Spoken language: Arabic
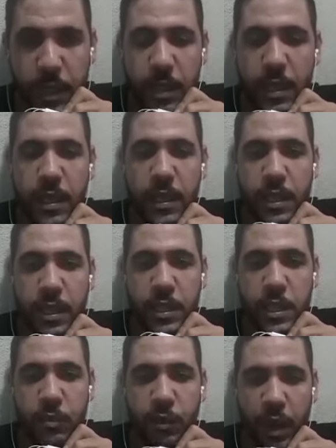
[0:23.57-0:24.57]
آه،
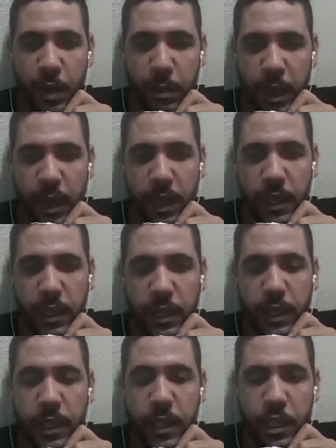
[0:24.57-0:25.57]
تصفر حماغ
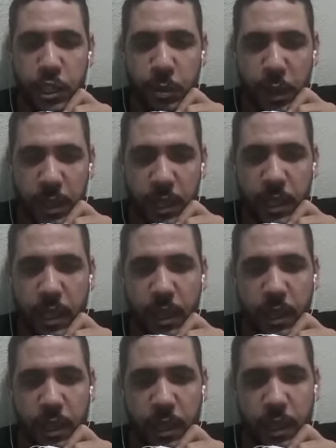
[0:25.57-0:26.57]
يعجب ديني ني
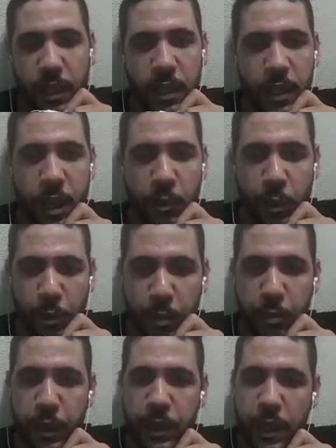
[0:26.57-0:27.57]
الهمومه
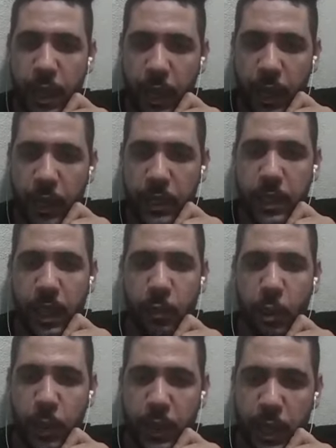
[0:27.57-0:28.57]
موينا غادي ني
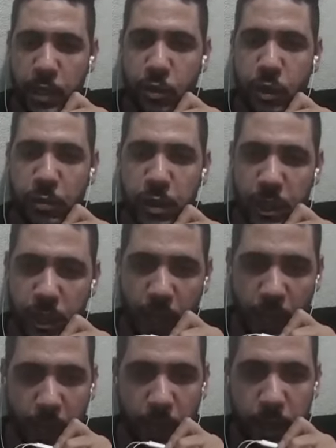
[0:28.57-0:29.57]
المبادرات زون
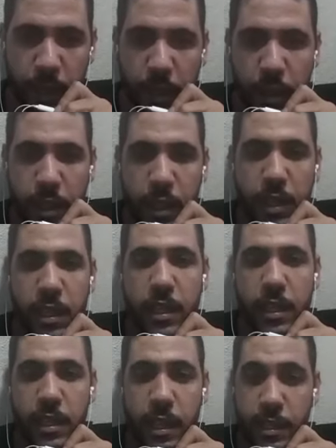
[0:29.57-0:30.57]
دمتينا
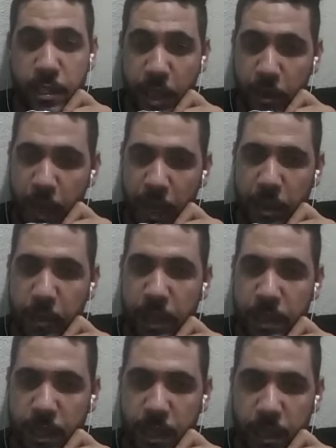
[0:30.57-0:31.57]
آه، تهزام العلم
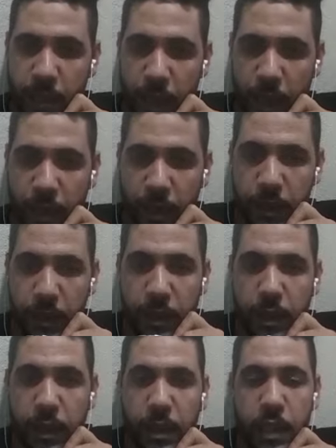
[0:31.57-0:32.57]
نخسينا
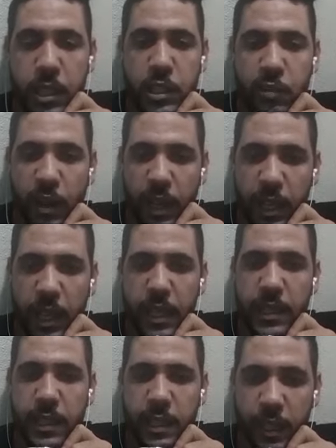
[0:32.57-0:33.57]
يصفر حيا
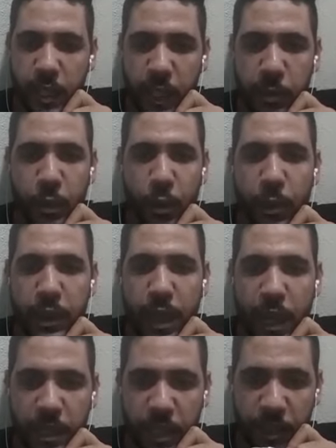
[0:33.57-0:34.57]
دينيغ ابن
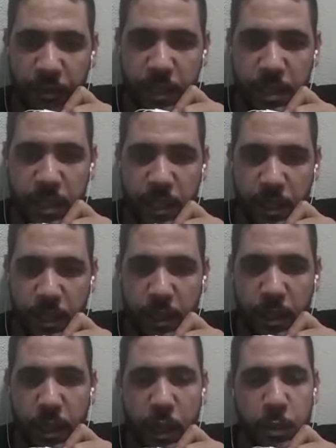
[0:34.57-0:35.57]
منطقة تيت الفرسي
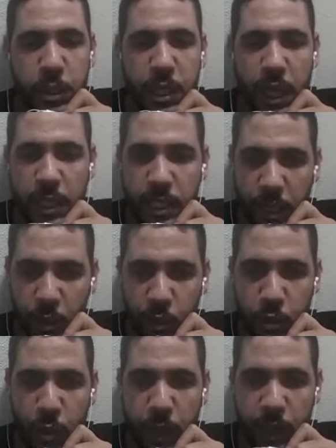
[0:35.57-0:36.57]
مشينا انا
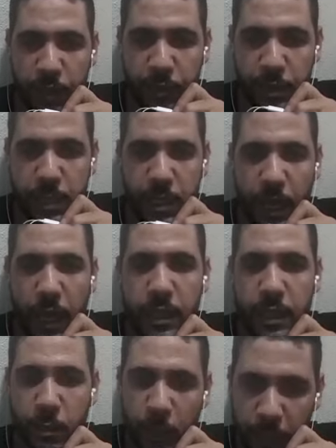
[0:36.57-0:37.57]
وكزوارة تيت الفرسي
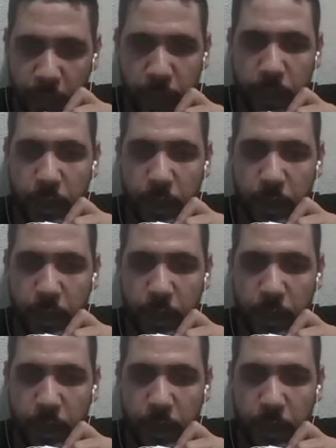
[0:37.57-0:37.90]
قديما